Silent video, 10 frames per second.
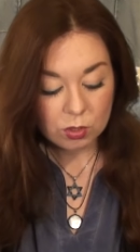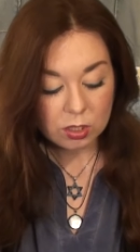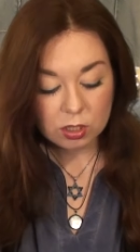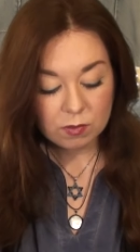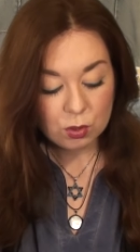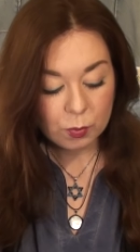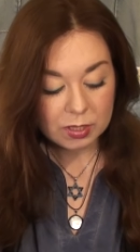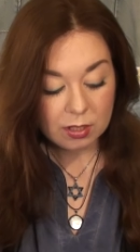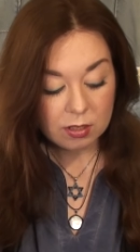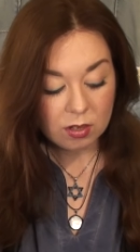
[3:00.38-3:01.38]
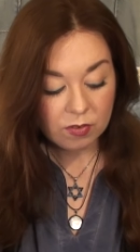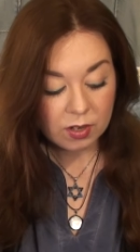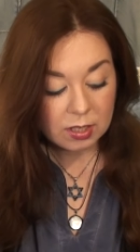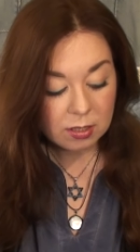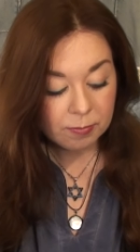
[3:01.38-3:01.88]
вот я сейчас вижу последняя
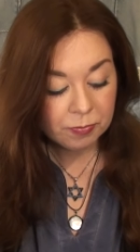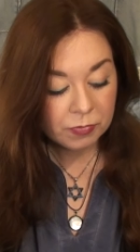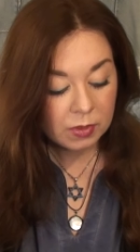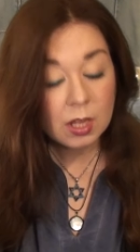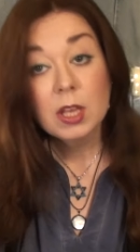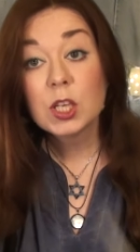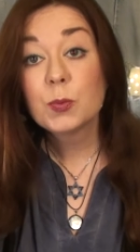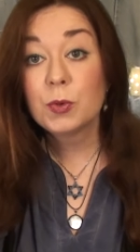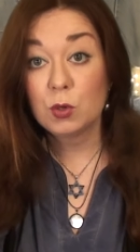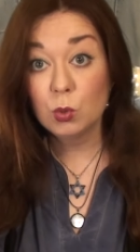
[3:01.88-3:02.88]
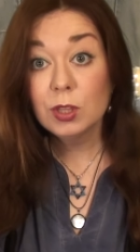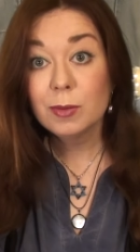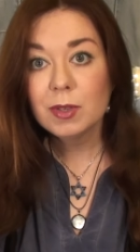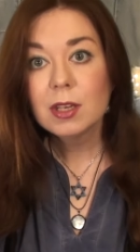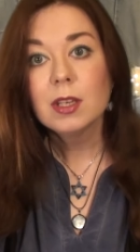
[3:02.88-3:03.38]
фраза, с
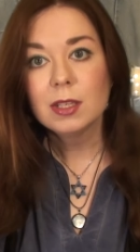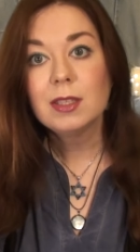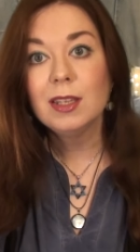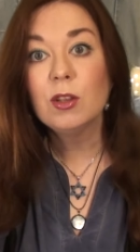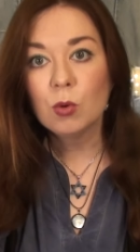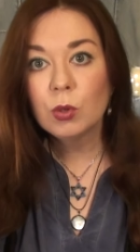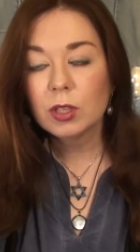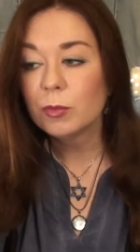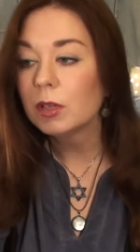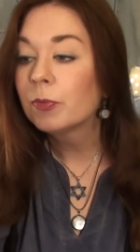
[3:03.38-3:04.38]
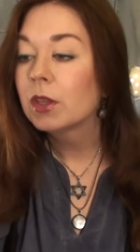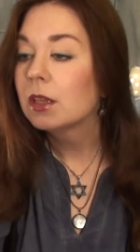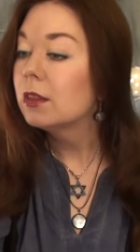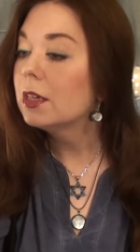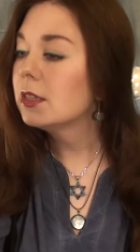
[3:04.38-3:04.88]
природными силиконами.
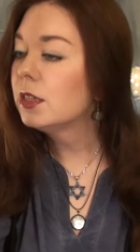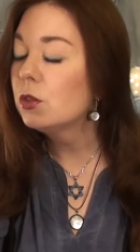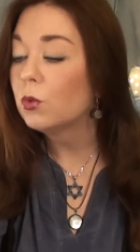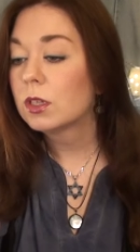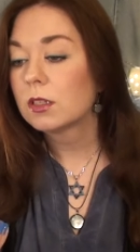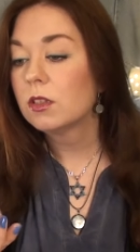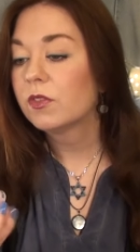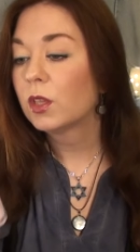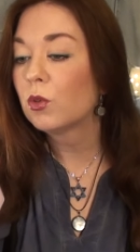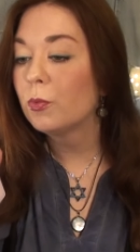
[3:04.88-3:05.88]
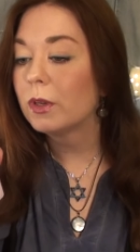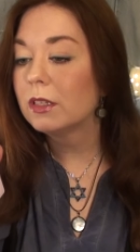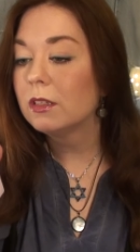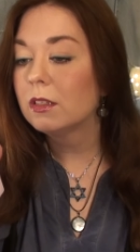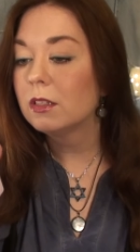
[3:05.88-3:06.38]
Да, здесь у нас на второй
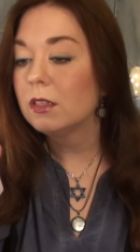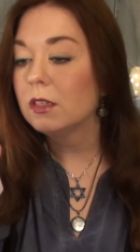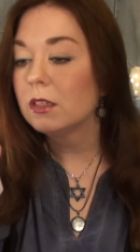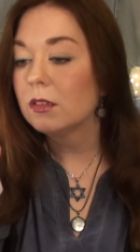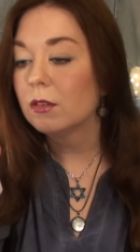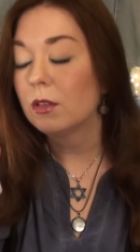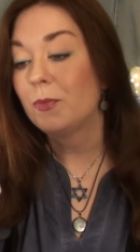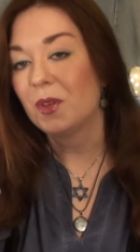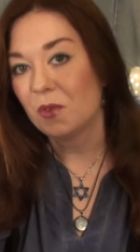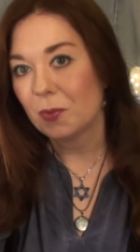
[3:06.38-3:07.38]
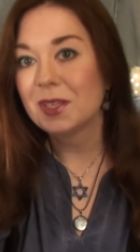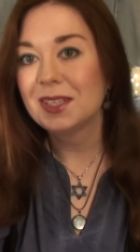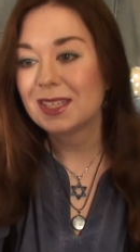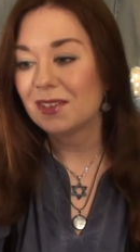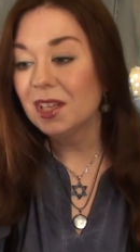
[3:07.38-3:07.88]
позиции есть, первая
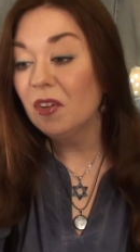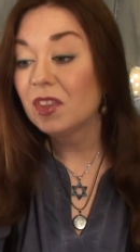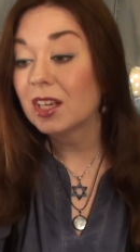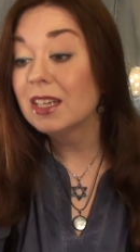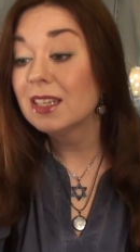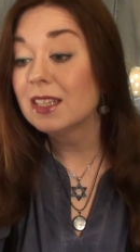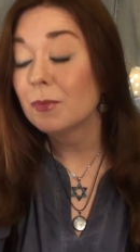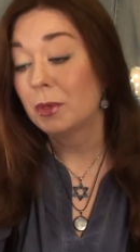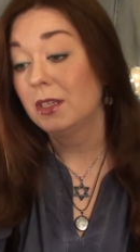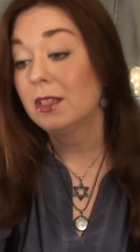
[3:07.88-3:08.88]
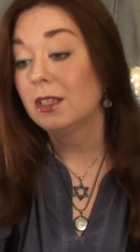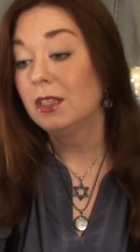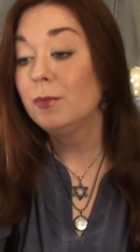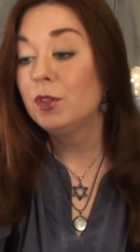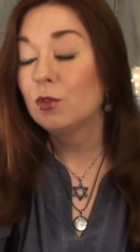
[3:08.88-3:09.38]
позиция вода, вторая позиция
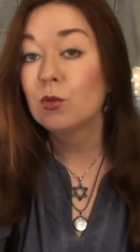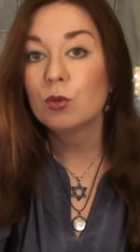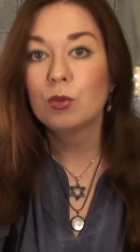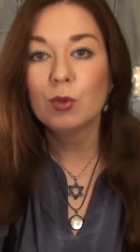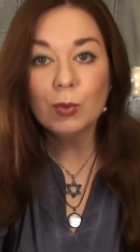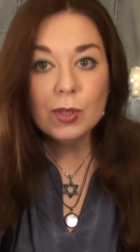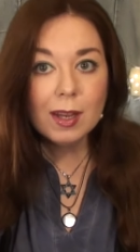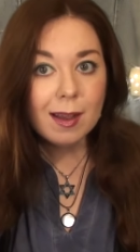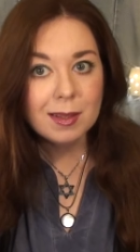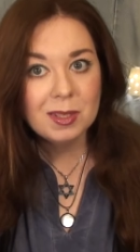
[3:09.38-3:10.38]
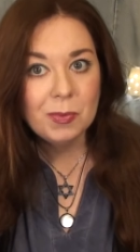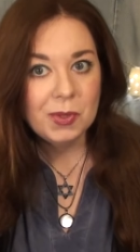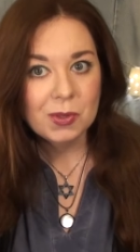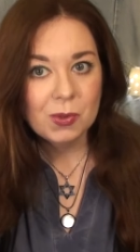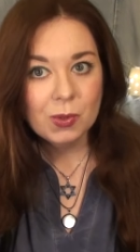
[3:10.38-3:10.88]
диметикон. Ну да,
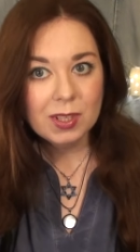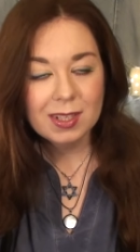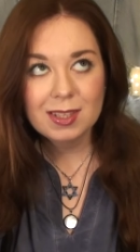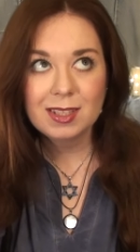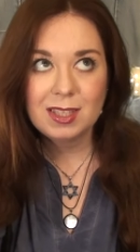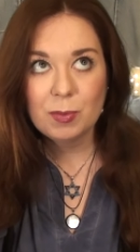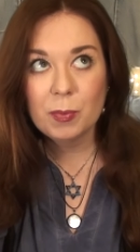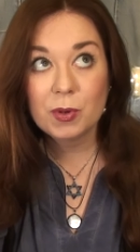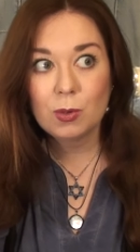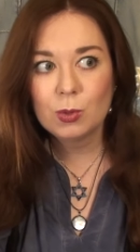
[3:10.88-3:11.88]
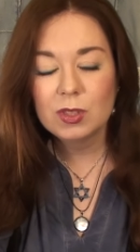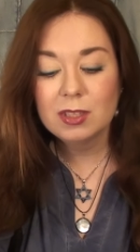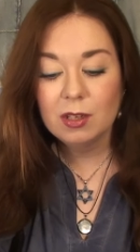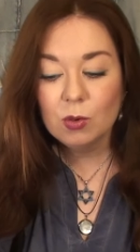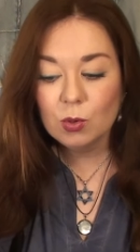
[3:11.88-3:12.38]
диметикон это типа природный
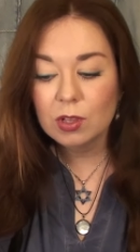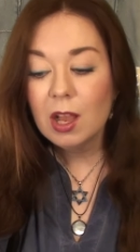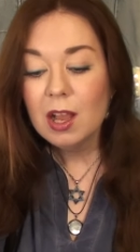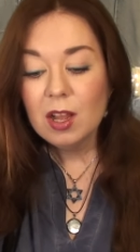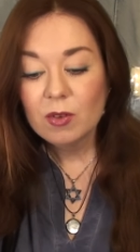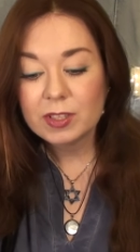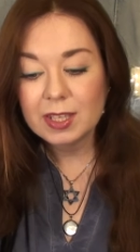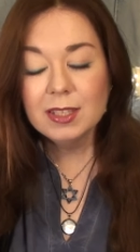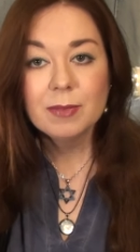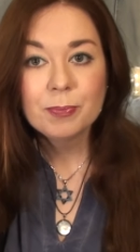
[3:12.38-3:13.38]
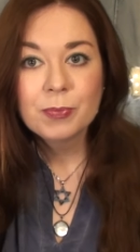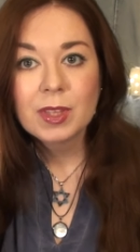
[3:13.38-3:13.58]
силикон. знаете,